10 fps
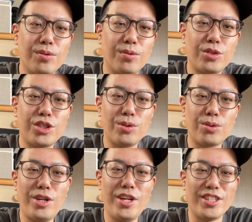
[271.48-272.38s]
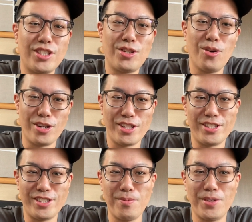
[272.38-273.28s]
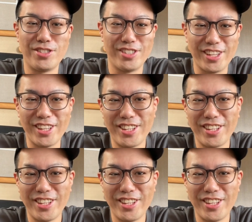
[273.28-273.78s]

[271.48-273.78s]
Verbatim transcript: ほんと仕事に支障が出ていますね。